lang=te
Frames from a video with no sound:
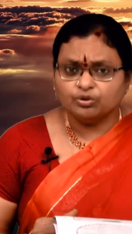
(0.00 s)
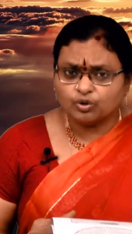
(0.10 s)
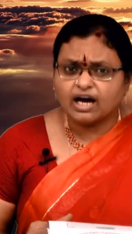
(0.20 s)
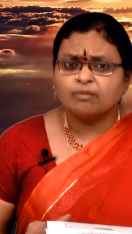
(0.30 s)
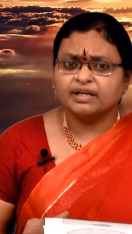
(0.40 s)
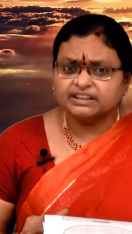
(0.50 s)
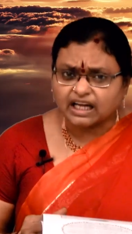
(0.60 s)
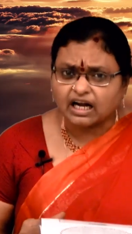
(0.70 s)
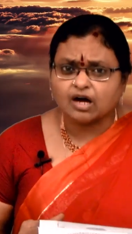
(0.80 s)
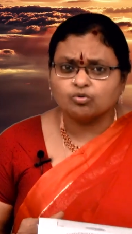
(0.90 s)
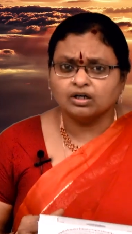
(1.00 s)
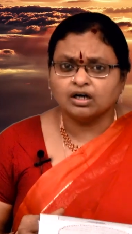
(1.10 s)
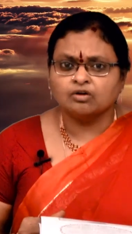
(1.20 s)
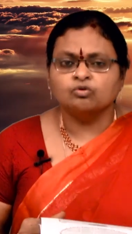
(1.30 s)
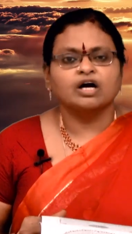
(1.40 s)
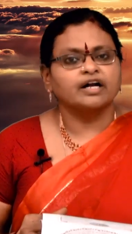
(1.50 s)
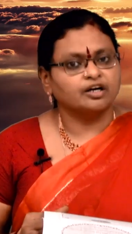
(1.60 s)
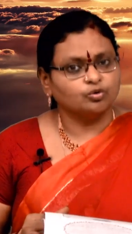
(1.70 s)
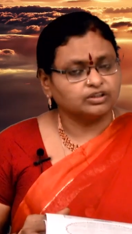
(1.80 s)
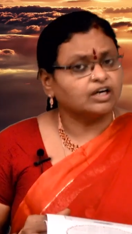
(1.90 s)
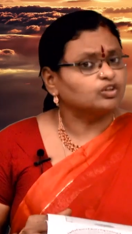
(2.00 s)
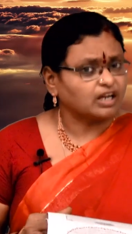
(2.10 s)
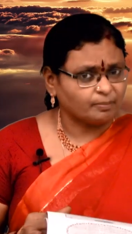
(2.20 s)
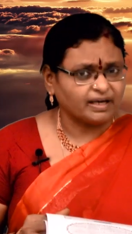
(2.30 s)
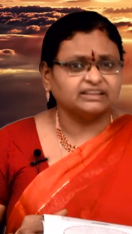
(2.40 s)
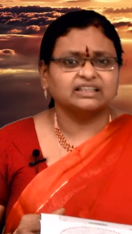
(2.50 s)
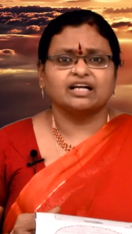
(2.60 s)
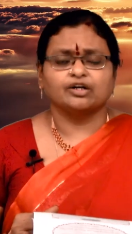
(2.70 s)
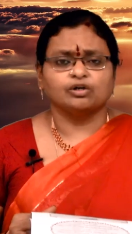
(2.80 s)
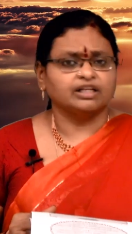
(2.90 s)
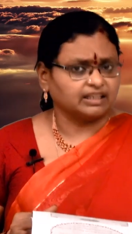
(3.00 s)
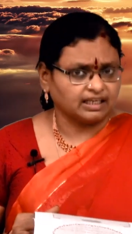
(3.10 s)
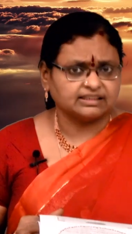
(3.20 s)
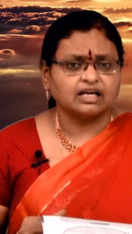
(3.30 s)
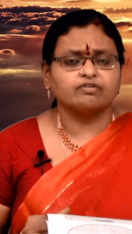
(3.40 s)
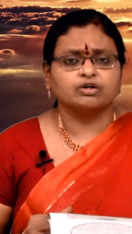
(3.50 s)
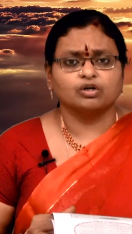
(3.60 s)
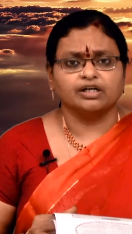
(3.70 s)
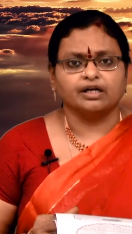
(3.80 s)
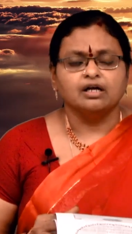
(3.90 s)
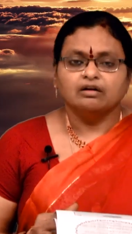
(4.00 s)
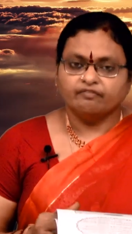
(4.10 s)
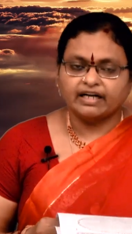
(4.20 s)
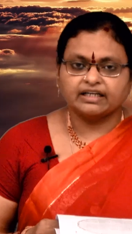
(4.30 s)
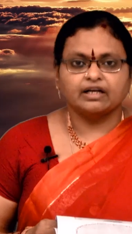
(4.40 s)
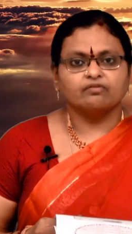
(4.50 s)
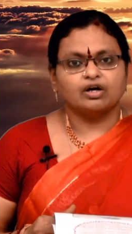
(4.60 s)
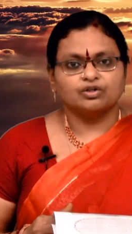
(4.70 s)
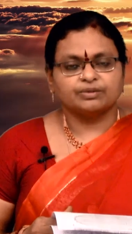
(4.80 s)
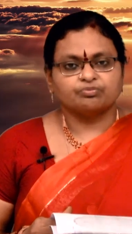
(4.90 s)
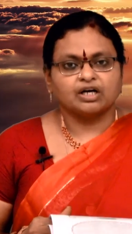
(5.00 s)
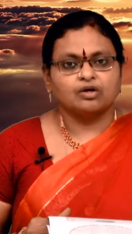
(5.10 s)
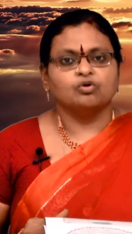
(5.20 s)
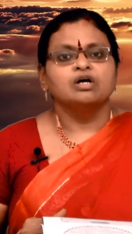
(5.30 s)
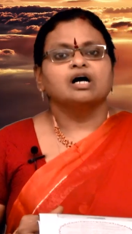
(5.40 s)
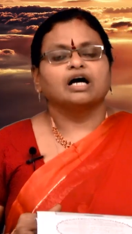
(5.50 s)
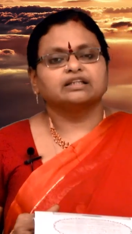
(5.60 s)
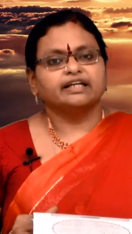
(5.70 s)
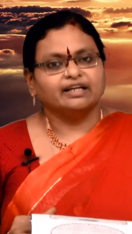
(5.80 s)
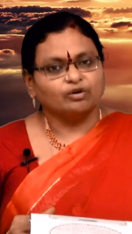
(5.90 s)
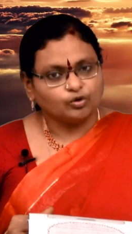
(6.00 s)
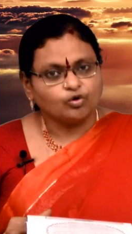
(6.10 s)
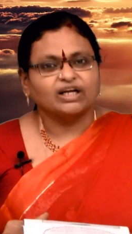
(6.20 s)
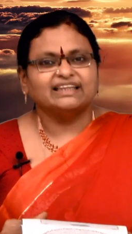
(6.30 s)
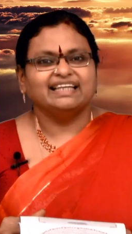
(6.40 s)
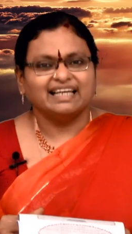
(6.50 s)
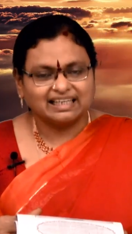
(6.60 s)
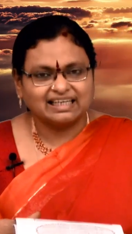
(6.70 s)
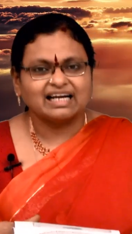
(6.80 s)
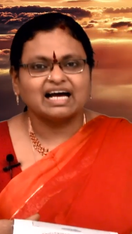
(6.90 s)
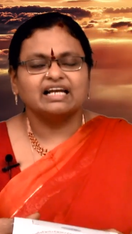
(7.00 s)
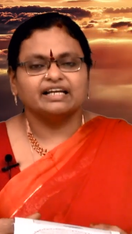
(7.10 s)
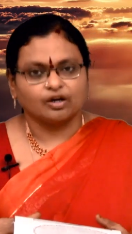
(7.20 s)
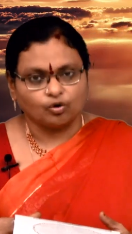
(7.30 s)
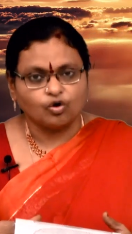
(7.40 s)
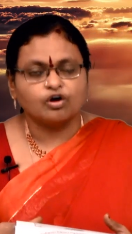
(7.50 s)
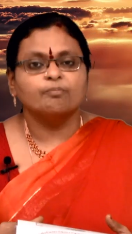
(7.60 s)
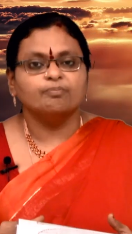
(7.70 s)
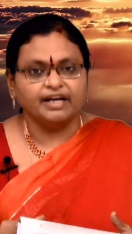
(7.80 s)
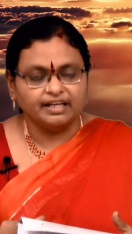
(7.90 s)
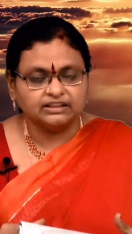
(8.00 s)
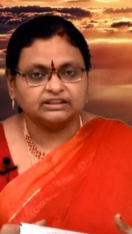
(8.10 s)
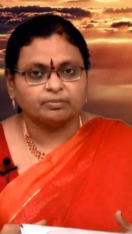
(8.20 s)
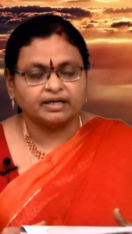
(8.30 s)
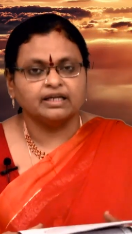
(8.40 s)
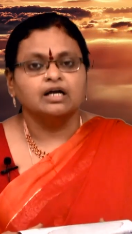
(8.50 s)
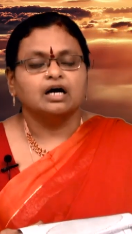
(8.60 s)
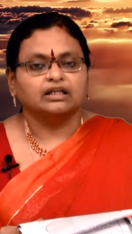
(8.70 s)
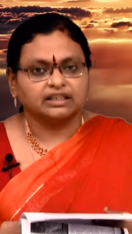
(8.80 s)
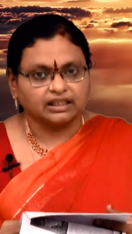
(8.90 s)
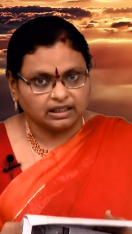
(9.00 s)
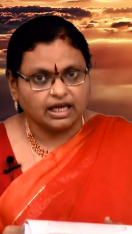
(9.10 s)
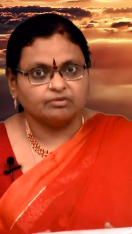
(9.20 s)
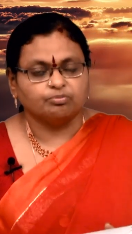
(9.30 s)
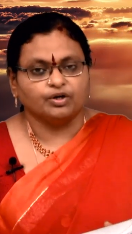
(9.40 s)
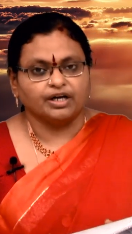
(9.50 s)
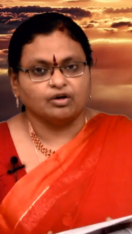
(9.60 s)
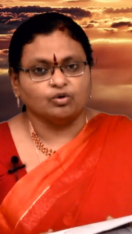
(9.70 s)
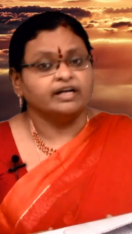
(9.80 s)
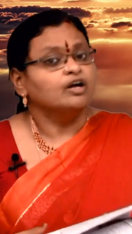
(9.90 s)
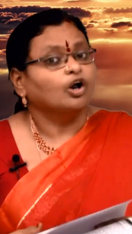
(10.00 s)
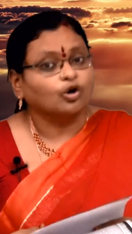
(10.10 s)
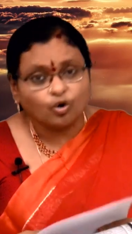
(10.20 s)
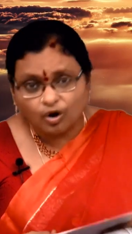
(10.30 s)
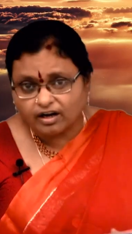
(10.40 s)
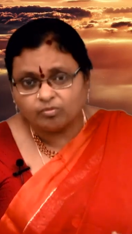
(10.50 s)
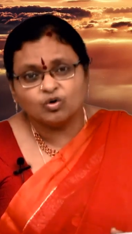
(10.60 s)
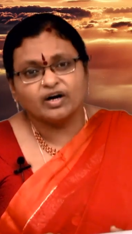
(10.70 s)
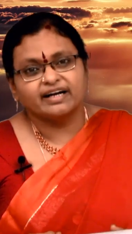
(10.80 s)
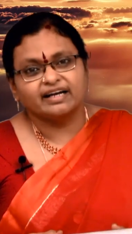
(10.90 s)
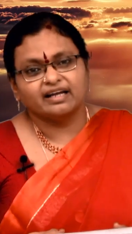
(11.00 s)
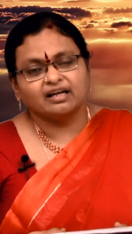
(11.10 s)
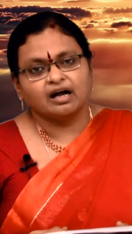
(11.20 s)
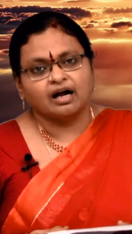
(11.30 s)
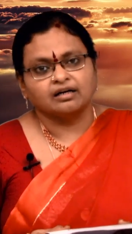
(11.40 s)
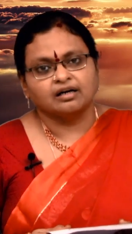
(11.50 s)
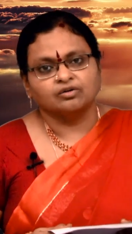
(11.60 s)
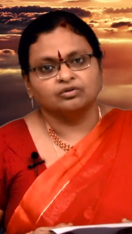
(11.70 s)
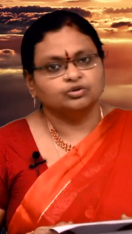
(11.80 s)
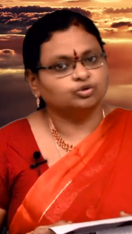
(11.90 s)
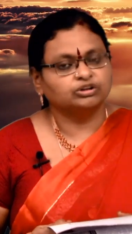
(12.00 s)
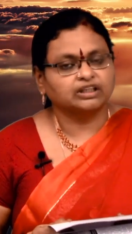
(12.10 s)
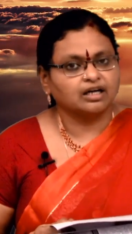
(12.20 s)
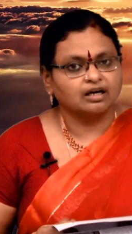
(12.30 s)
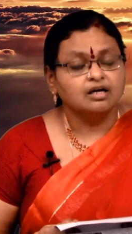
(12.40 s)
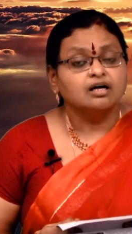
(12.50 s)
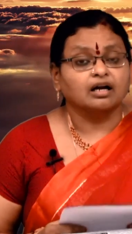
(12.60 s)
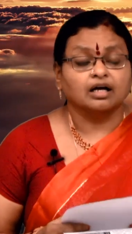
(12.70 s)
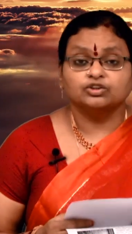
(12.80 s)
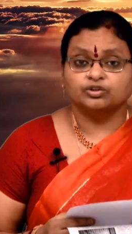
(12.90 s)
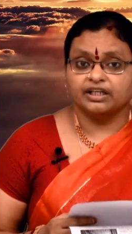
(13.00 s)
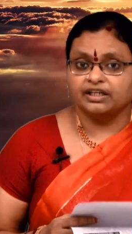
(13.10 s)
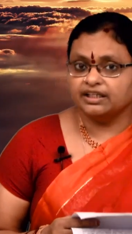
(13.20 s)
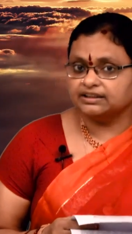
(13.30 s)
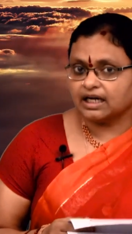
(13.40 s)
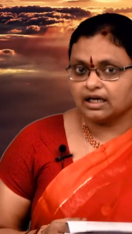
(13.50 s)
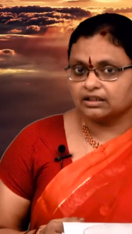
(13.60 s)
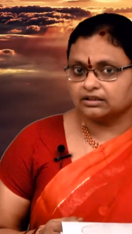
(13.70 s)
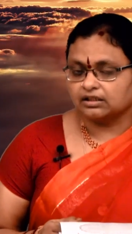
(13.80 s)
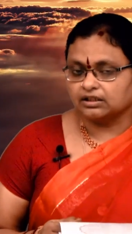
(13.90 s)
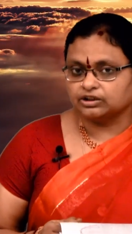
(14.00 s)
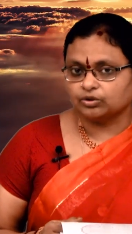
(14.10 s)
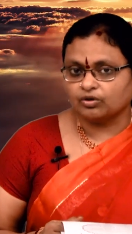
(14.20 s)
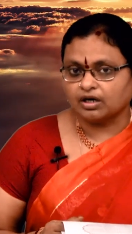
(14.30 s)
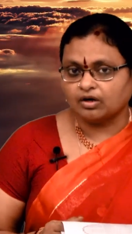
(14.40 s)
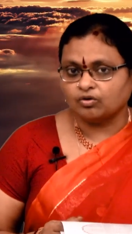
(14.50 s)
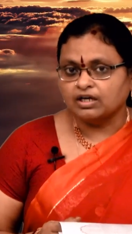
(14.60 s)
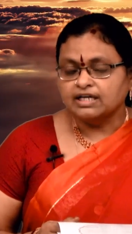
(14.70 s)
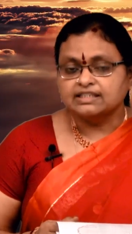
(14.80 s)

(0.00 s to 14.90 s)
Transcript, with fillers: ఎందుకు ఆ మనిషి అలా ఉన్నాడు అని అడుగుతాడు తన పరిచారికుల్ని తన సేవకుల్ని వెంటనే వాళ్ళు చెప్తాడు అతడికి ఏదో ఒక దీర్ఘకాలిక రోగం పీడించబడి అతడు అట్లా అయిపోయాడు రోగము అంటే అన్నాడు చూశాడా రాజు ఎన్ని జాగ్రత్తలు తీసుకున్నాడు